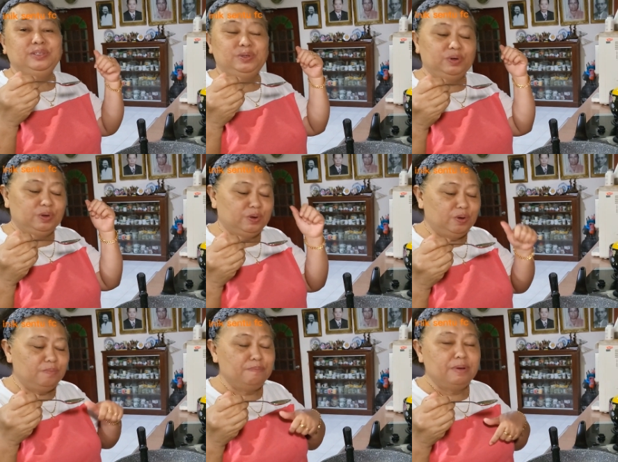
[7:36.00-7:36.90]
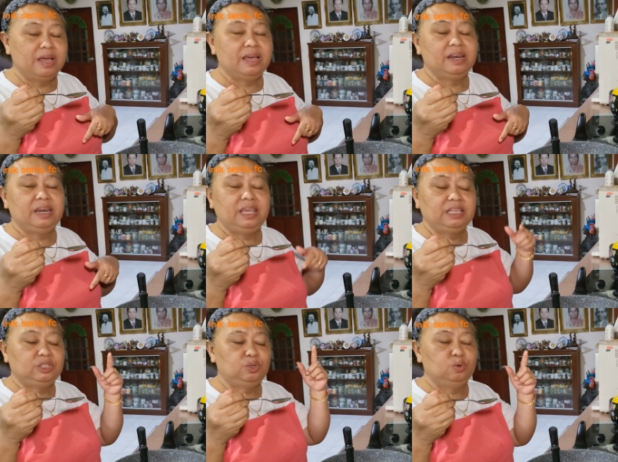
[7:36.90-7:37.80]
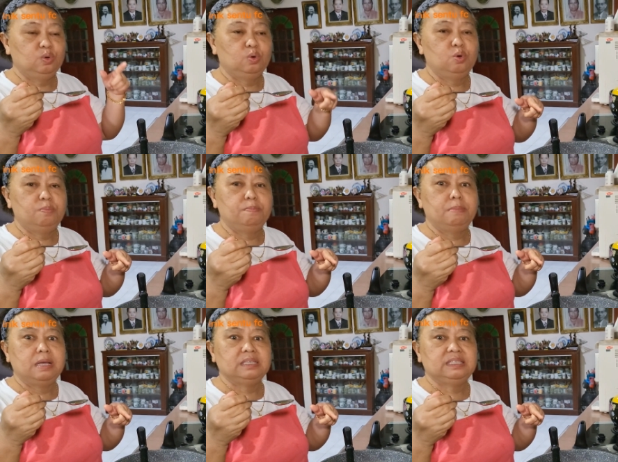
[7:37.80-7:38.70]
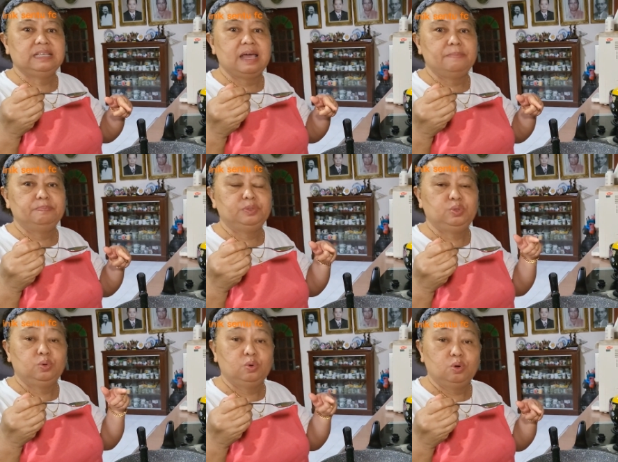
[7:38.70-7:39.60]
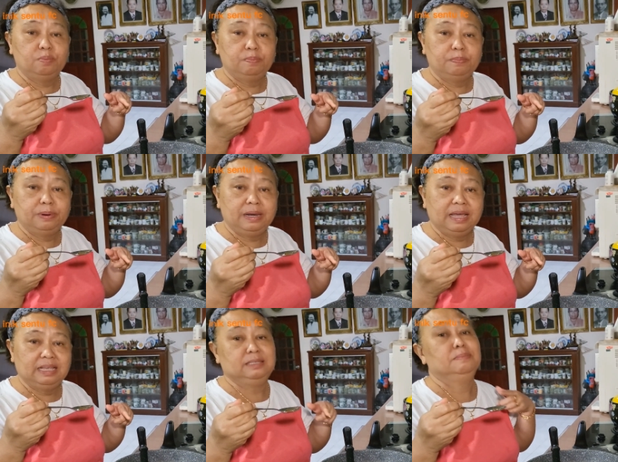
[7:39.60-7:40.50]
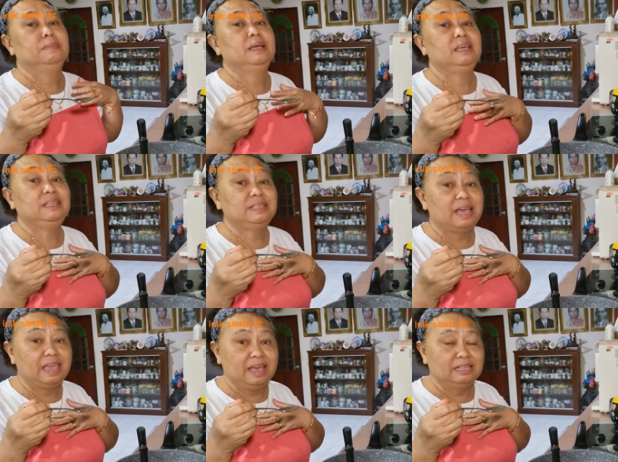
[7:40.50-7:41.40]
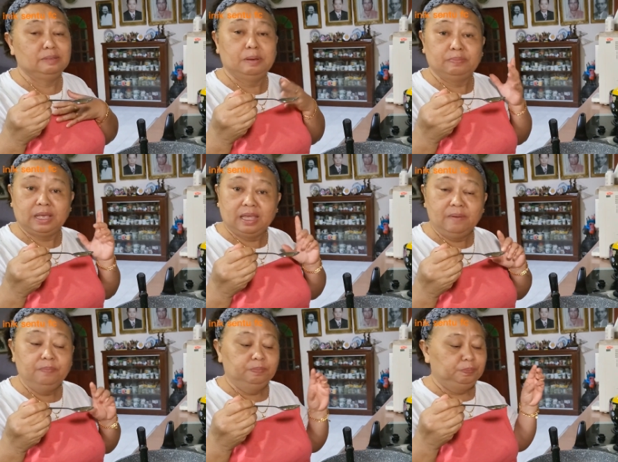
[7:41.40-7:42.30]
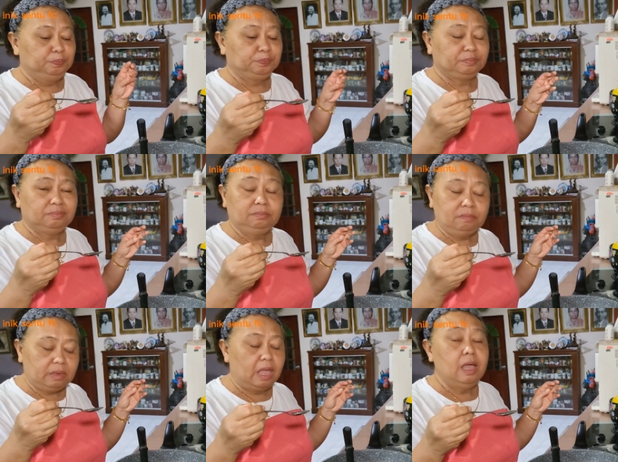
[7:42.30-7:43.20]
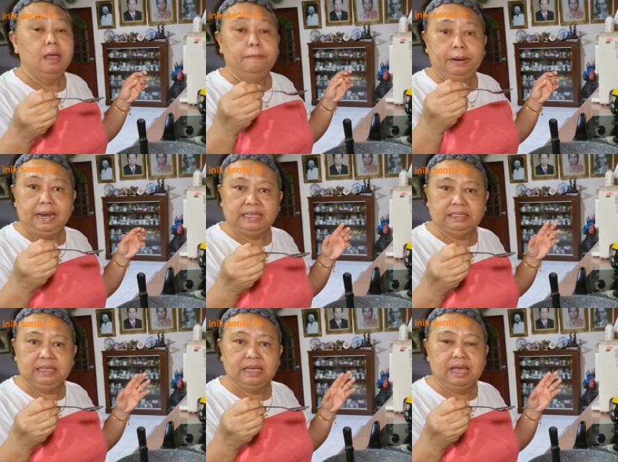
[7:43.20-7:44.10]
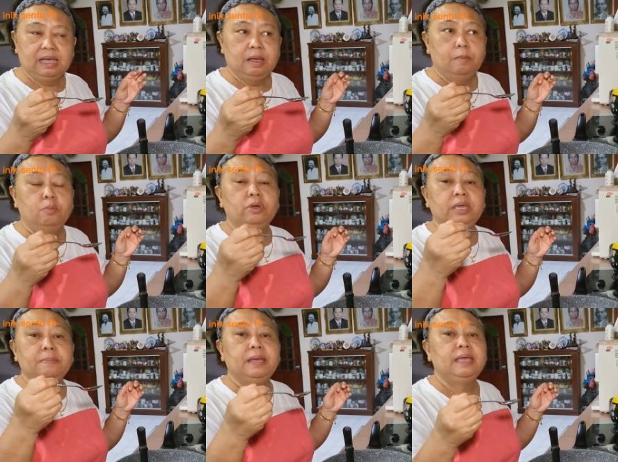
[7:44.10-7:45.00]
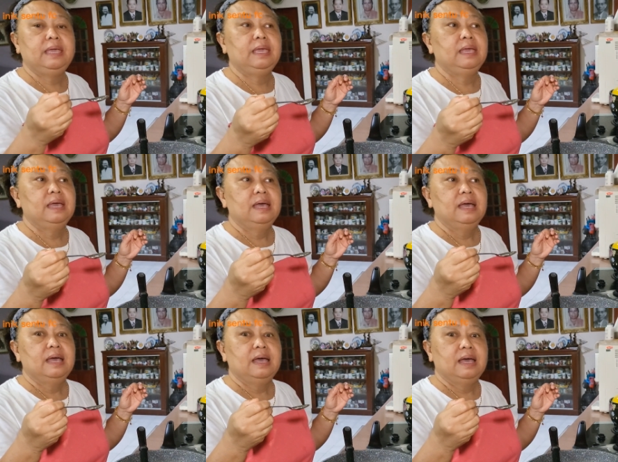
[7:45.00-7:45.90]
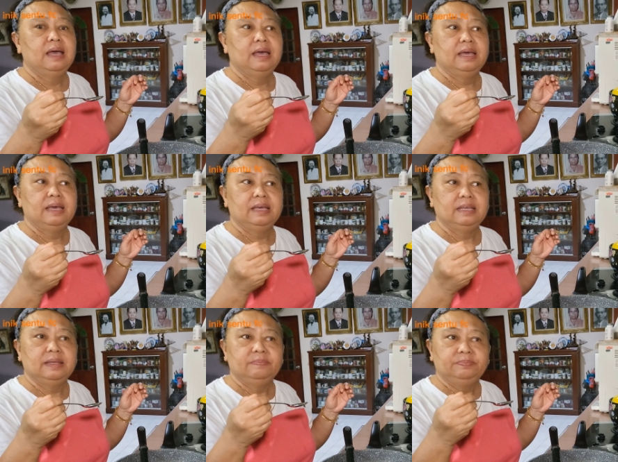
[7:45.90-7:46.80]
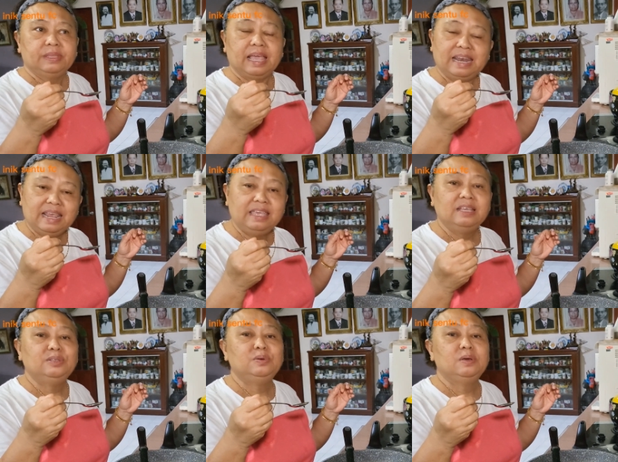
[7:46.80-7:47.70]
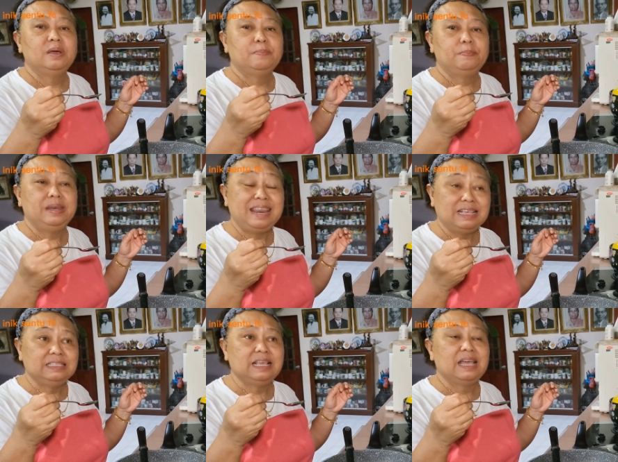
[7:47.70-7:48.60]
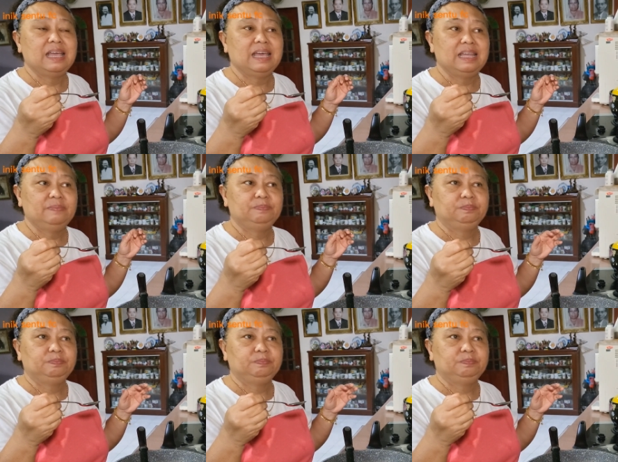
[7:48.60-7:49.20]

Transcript: cukup manis, cukup masam, cukup pedas bagi saya. Sebab saya pedasnya mungkin bagi uh, anda yang suka pedas sangat